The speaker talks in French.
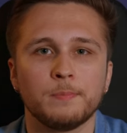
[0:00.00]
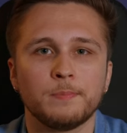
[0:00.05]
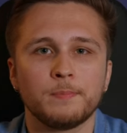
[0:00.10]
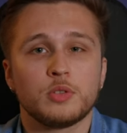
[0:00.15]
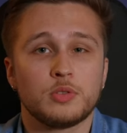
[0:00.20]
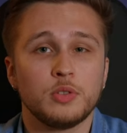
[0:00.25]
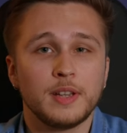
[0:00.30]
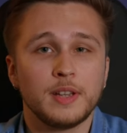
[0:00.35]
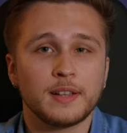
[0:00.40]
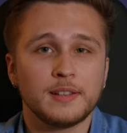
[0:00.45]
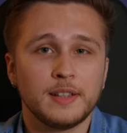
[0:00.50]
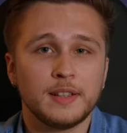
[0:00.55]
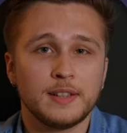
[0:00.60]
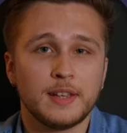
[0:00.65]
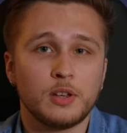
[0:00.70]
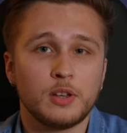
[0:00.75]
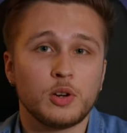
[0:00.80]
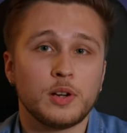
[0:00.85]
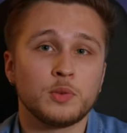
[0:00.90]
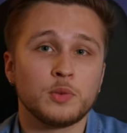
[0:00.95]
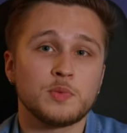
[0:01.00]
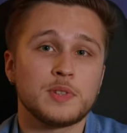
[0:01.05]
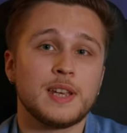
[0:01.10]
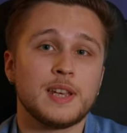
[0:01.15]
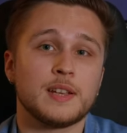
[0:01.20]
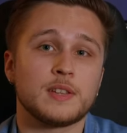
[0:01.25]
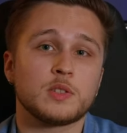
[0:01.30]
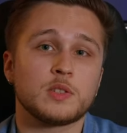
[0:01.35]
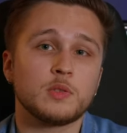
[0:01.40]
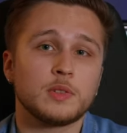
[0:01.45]
Ce dernier est d'ailleurs annoncé
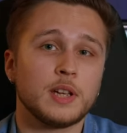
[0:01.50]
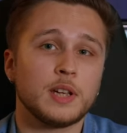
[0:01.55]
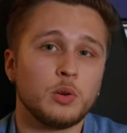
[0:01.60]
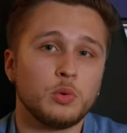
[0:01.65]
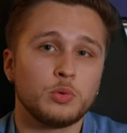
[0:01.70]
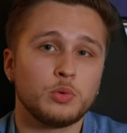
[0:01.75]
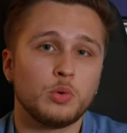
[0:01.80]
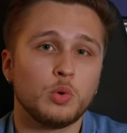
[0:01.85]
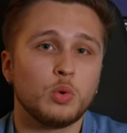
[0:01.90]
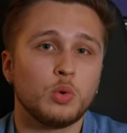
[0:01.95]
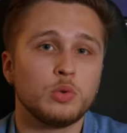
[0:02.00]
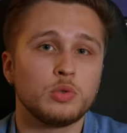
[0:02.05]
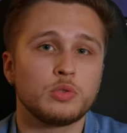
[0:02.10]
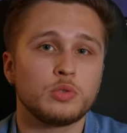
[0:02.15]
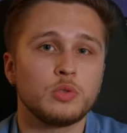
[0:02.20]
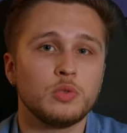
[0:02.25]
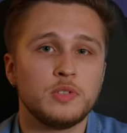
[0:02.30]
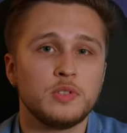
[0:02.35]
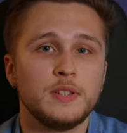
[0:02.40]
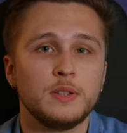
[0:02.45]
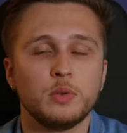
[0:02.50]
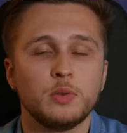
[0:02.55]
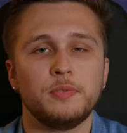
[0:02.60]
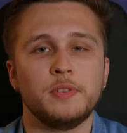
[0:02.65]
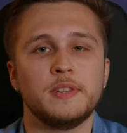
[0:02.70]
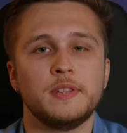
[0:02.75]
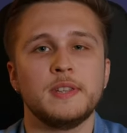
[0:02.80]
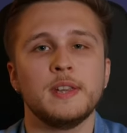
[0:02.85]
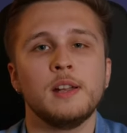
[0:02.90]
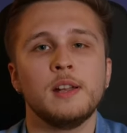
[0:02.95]
à 140 euros sur le site
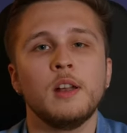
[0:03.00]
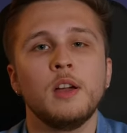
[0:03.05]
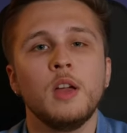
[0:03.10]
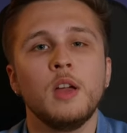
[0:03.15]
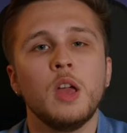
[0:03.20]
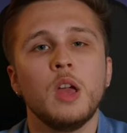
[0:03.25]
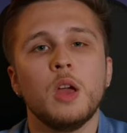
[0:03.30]
officiel,